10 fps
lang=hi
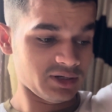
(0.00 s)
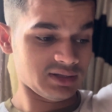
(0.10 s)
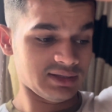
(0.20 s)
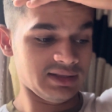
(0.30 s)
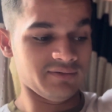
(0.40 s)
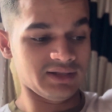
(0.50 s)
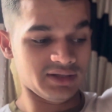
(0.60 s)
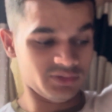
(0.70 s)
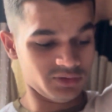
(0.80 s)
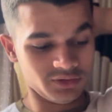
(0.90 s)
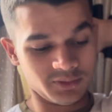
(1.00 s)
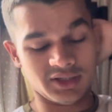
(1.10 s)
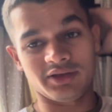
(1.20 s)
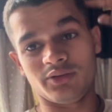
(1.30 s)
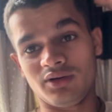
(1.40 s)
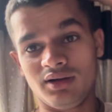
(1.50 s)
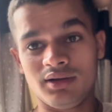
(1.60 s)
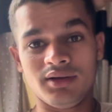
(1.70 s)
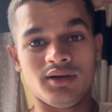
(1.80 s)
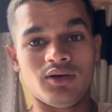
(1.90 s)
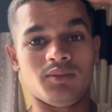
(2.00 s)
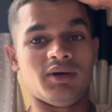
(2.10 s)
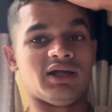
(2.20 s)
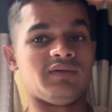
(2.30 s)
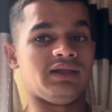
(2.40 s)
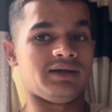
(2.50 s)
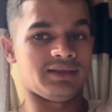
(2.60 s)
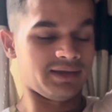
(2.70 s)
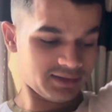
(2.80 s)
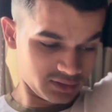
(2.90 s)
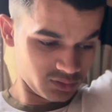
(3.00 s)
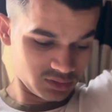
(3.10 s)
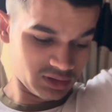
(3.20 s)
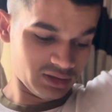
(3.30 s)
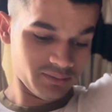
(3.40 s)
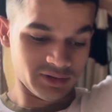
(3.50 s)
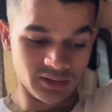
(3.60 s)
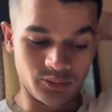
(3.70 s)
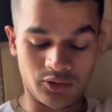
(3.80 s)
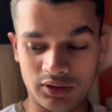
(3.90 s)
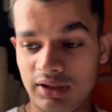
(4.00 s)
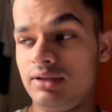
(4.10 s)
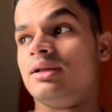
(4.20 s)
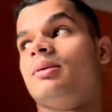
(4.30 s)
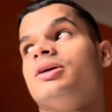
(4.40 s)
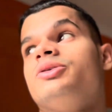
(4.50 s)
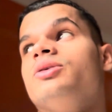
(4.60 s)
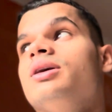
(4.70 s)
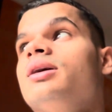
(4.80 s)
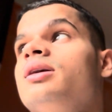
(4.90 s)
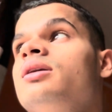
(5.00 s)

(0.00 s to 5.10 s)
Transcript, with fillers: अगर दिल्ली वाले हैं तो उन्हें तो पता ही होगा बाहर वाले अगर देख रहे हैं तो दिल्ली में कल बहुत ही गंदी बारिश हुई है